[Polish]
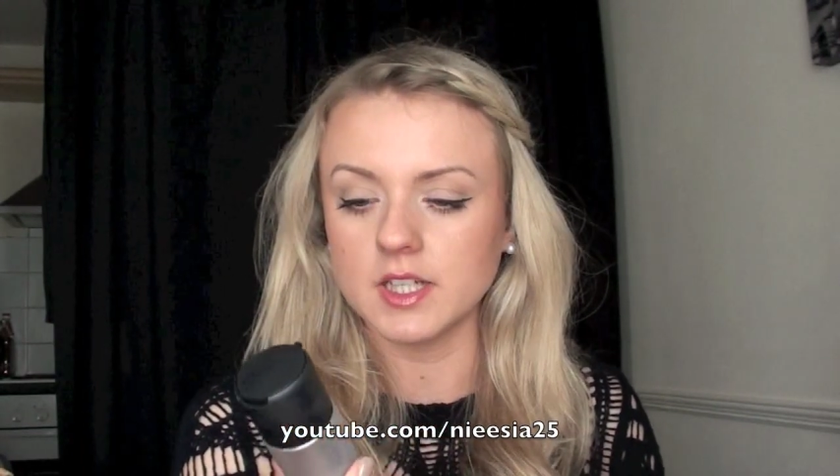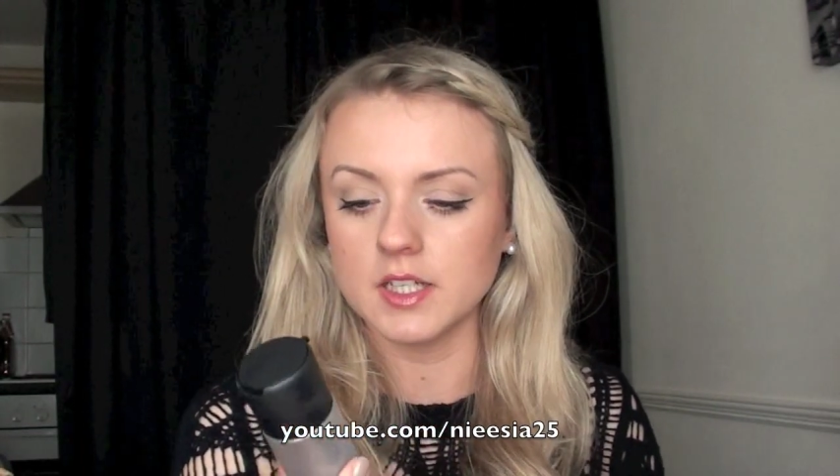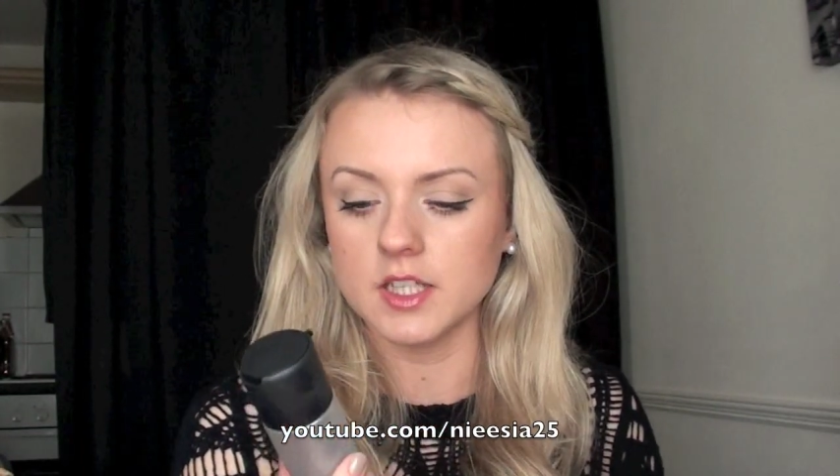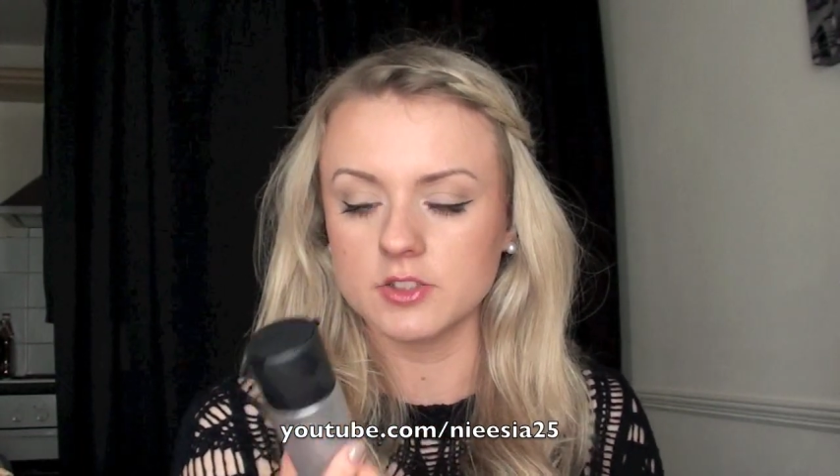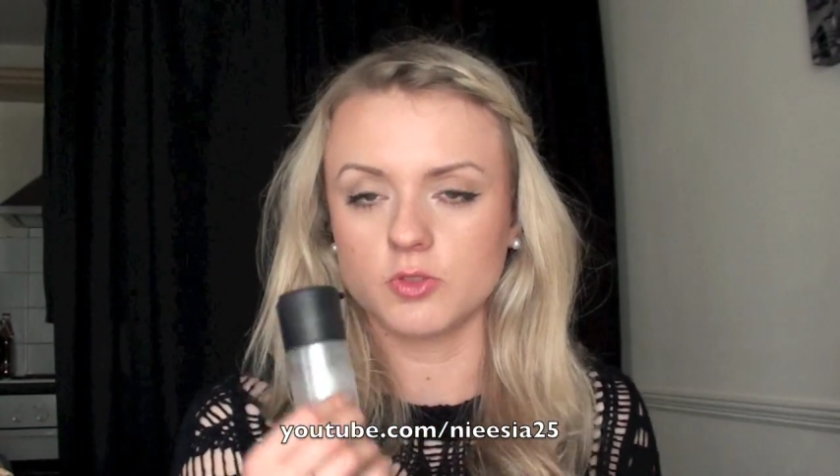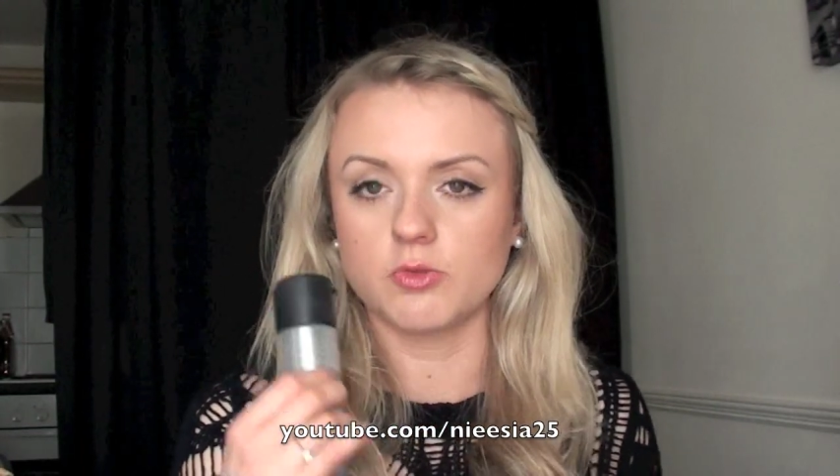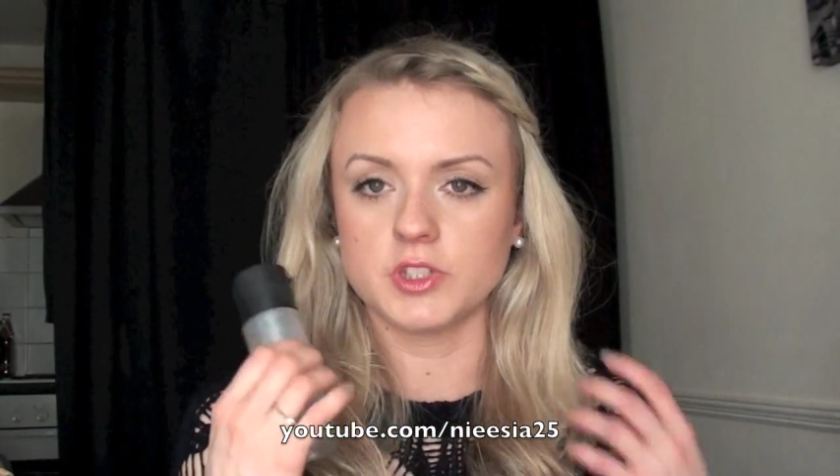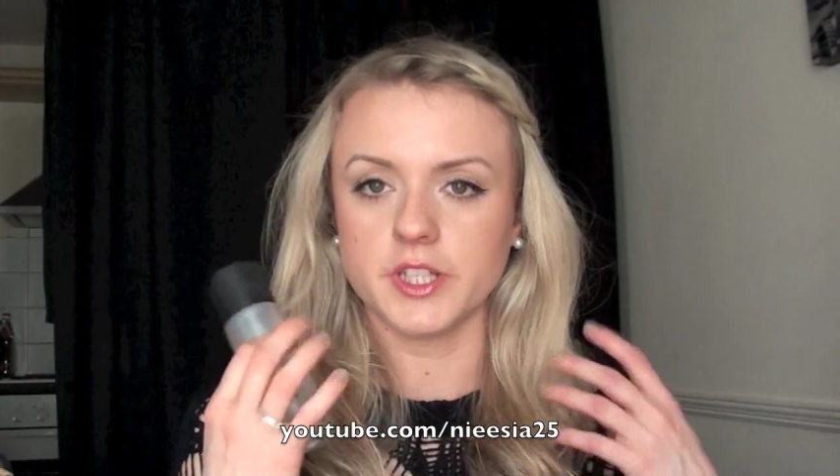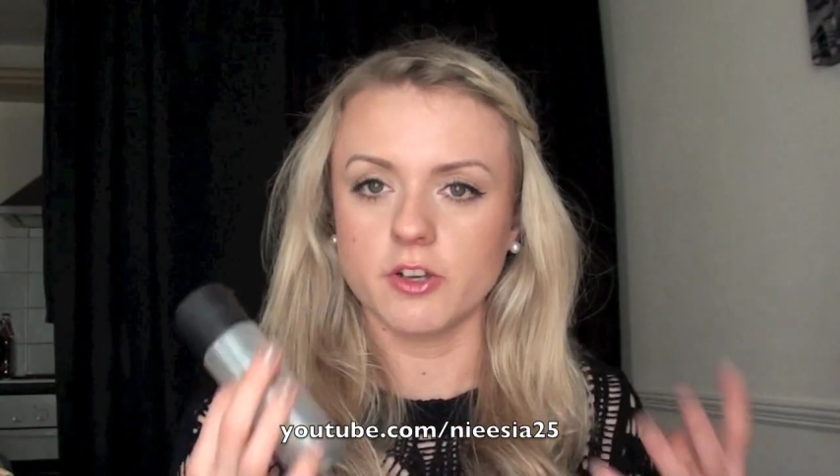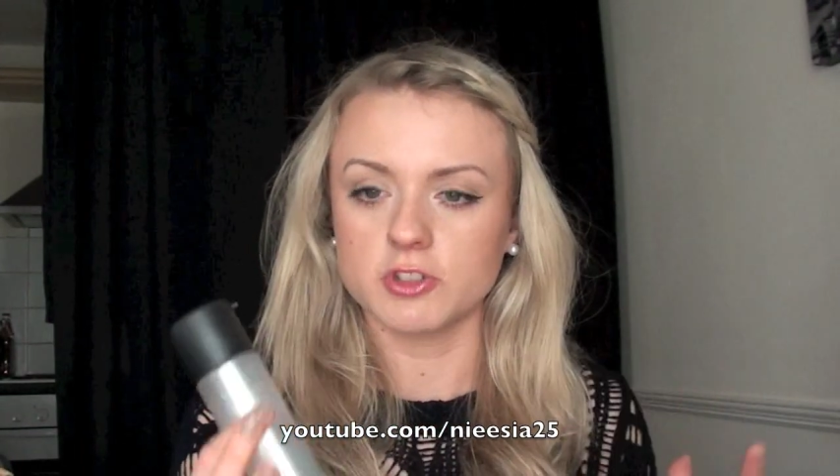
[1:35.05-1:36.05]
daje
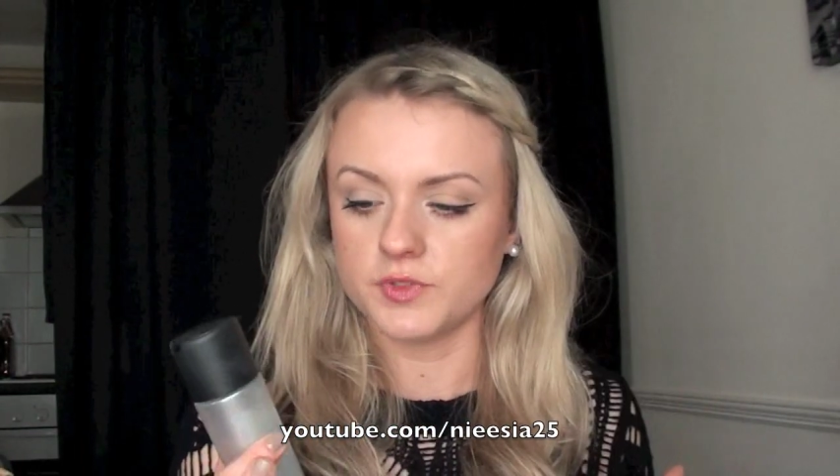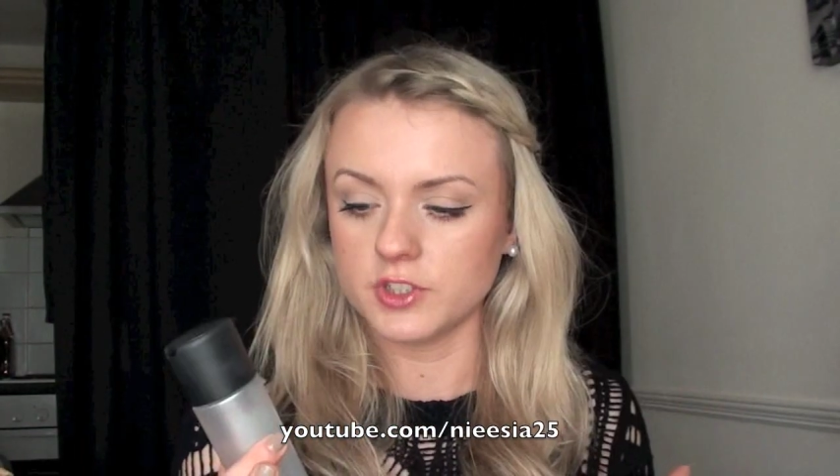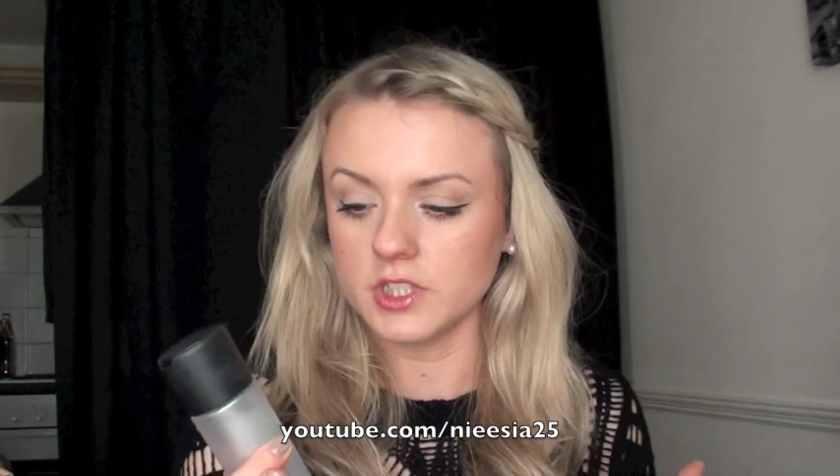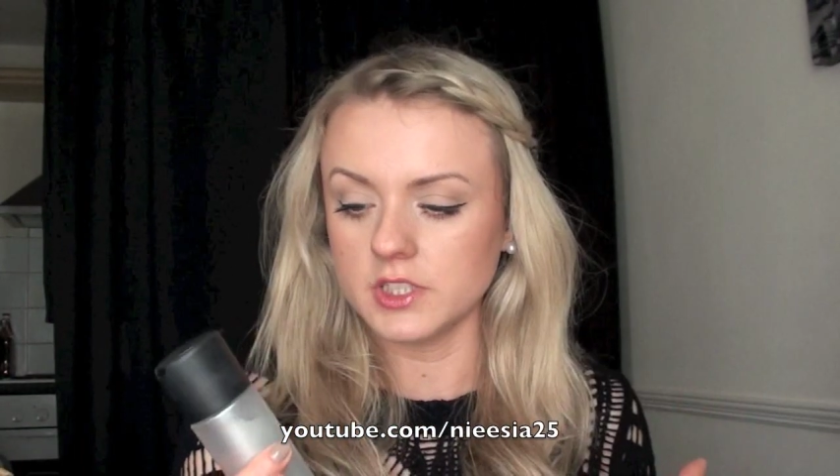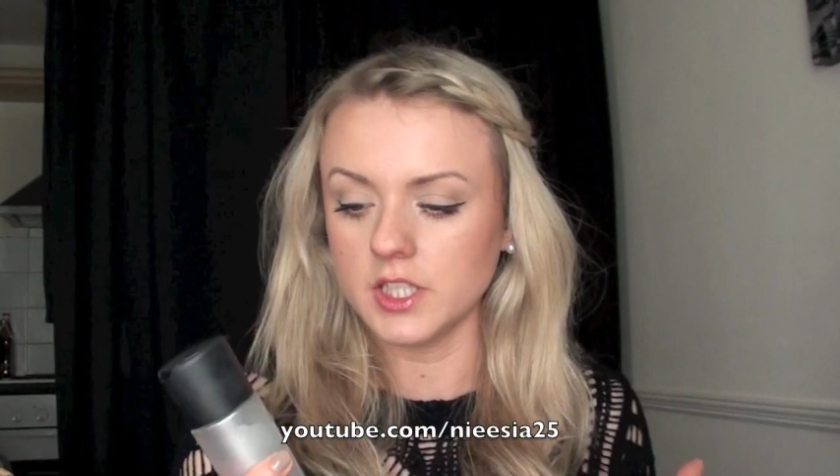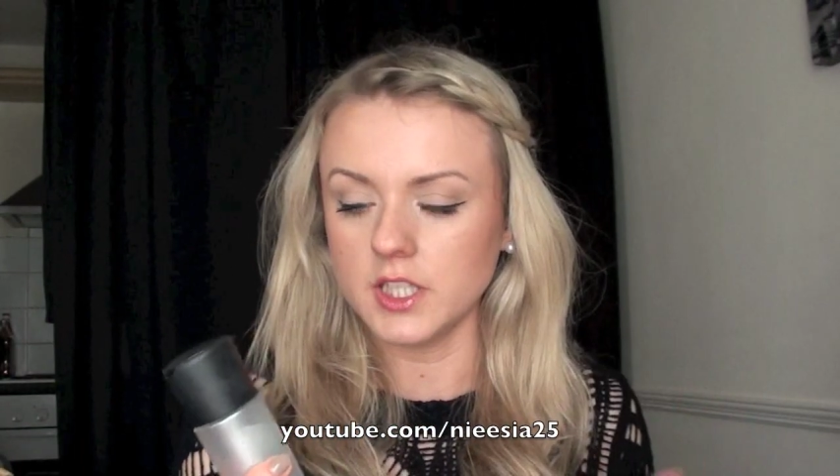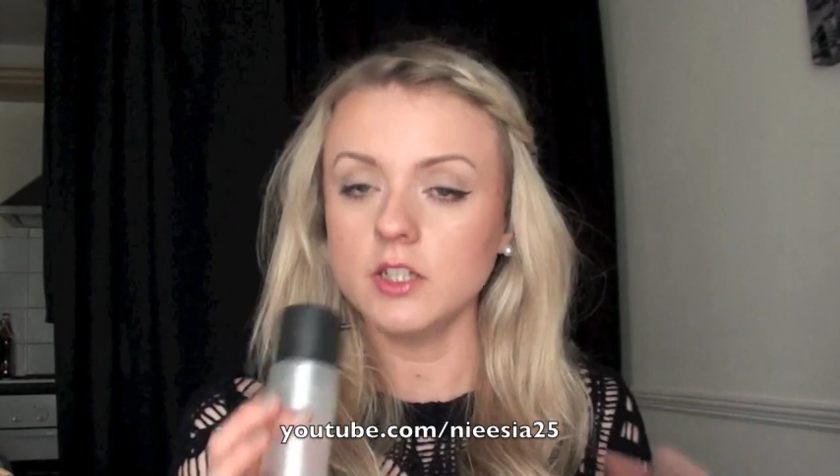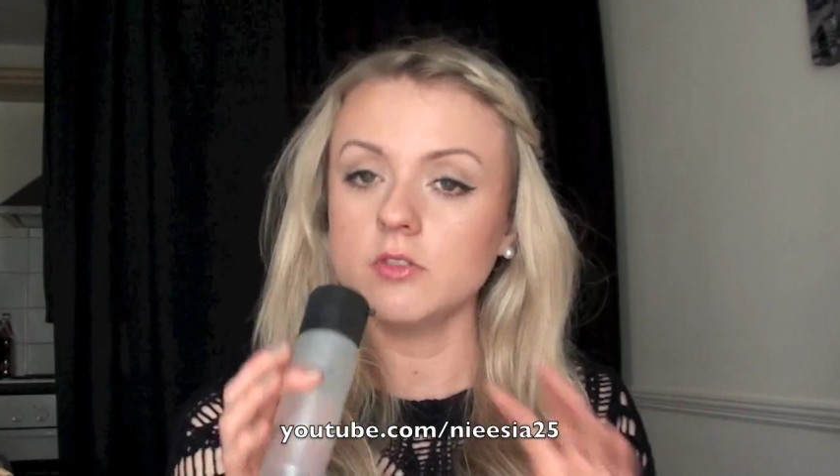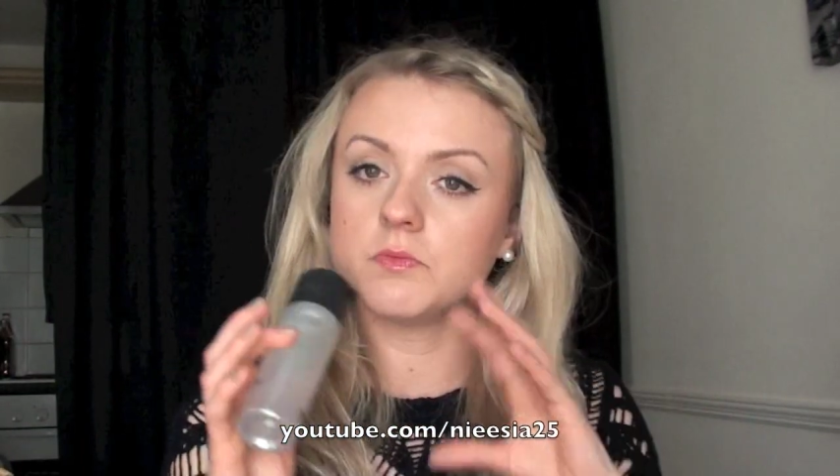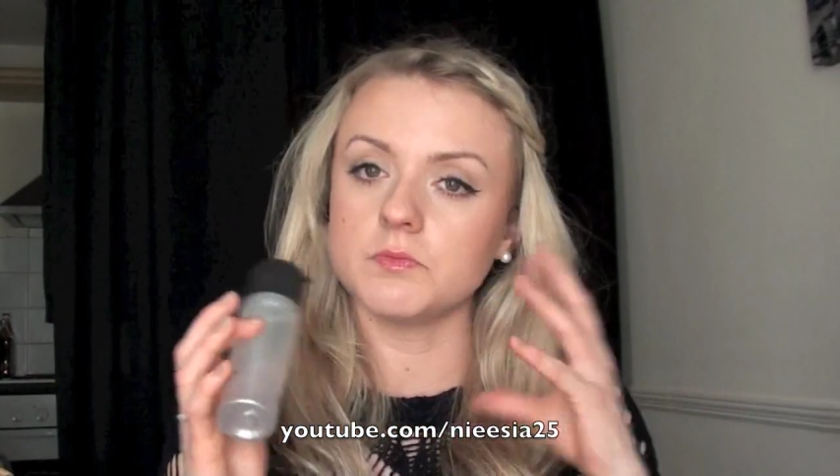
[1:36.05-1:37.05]
skórze takie odświeżenie
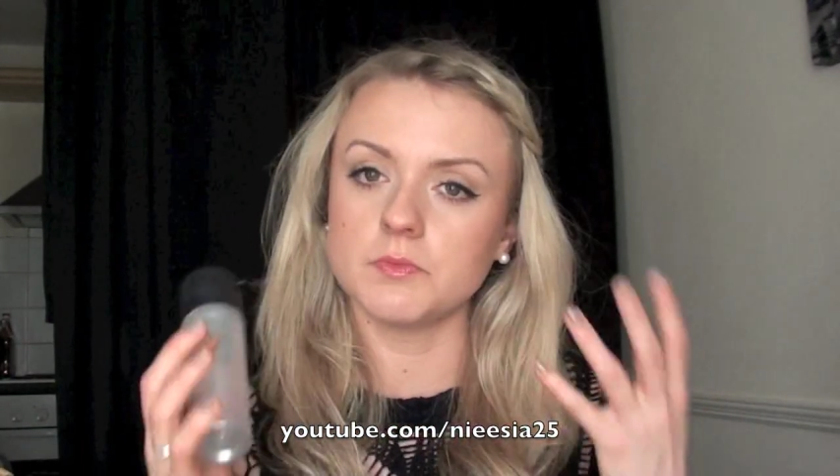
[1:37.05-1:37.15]
i